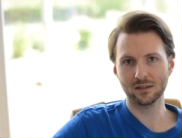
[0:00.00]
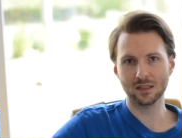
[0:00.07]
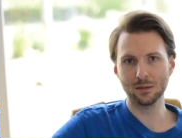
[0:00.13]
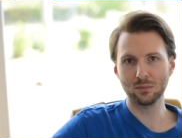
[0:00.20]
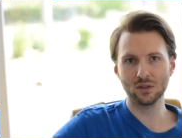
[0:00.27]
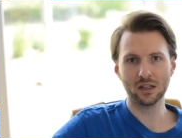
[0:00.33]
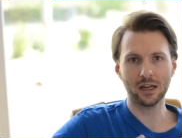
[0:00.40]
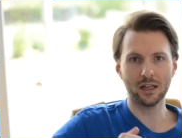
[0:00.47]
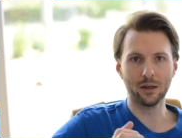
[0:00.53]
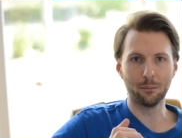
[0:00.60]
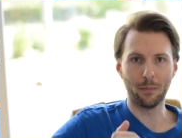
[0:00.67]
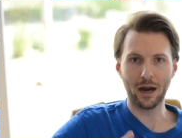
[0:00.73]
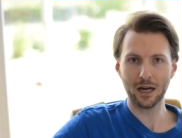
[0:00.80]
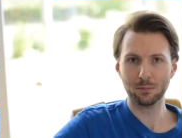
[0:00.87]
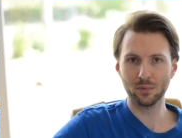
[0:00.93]
es gibt die reine
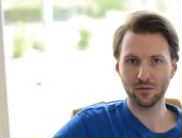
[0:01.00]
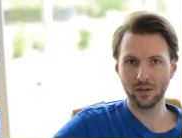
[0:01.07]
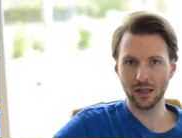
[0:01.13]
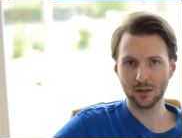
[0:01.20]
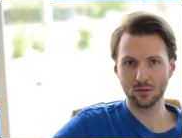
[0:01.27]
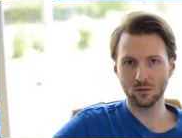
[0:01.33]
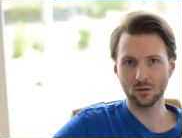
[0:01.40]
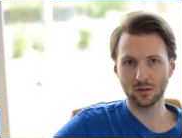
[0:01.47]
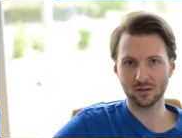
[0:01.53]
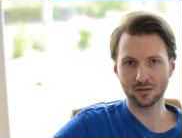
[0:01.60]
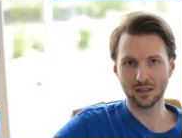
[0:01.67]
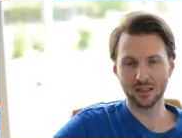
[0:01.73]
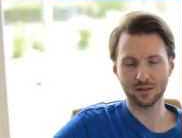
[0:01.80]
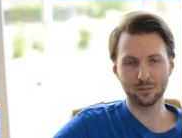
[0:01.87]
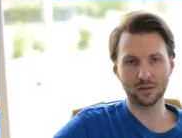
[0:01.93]
Marktbewertung, das
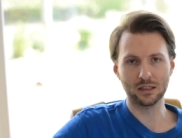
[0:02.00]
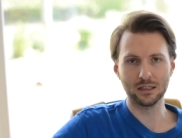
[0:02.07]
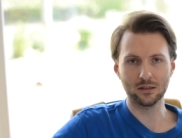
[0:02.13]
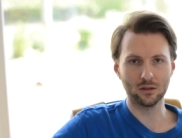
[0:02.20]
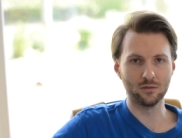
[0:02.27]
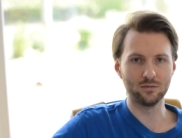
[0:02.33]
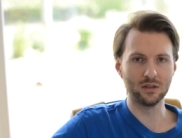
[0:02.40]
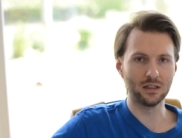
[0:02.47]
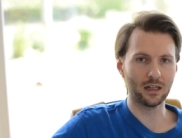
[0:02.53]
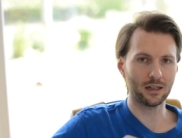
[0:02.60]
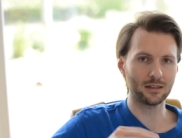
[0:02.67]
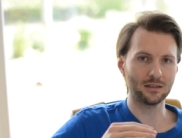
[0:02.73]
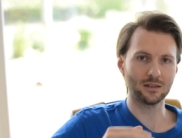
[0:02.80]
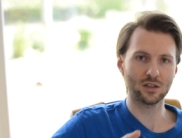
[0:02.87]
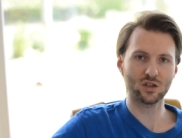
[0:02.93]
heißt, man geht irgendwie nach
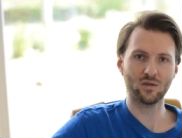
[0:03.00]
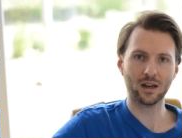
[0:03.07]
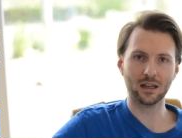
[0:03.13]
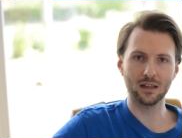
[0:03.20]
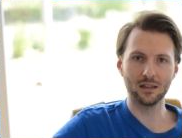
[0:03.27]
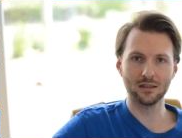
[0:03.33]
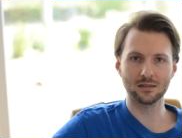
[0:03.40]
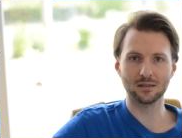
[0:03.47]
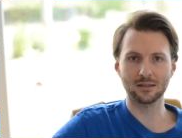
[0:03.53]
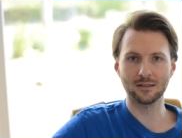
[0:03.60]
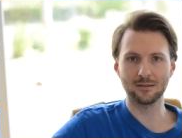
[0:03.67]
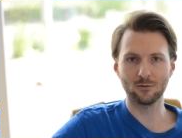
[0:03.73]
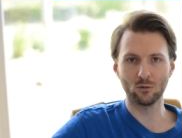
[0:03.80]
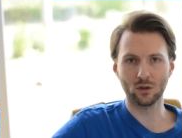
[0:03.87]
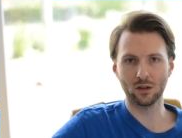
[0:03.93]
diesen
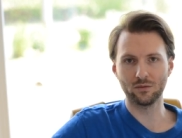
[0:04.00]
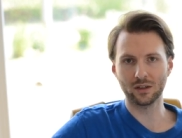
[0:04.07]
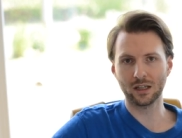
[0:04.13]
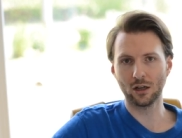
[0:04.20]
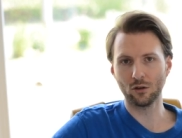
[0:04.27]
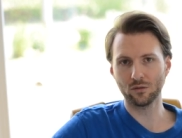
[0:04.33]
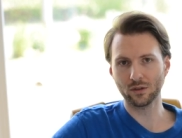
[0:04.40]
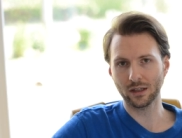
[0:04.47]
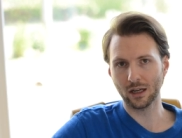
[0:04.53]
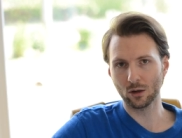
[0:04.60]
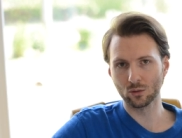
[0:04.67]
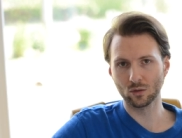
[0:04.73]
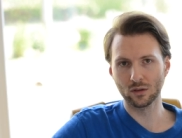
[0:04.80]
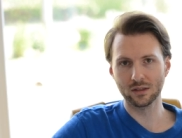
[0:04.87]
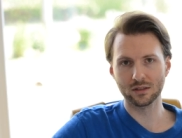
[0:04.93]
Schwackelisten oder wir kaufen ein
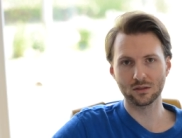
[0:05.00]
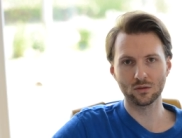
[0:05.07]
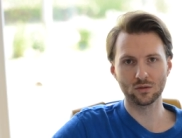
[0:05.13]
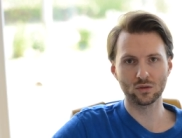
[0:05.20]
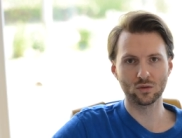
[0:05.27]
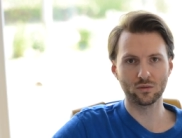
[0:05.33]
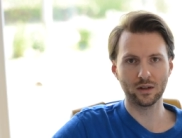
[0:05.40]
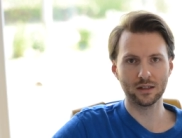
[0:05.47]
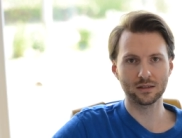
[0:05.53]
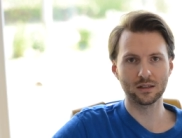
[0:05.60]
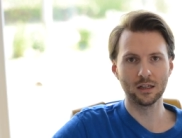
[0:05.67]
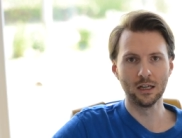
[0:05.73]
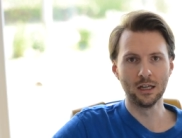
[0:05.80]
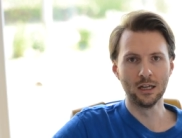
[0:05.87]
Autolisten und sowas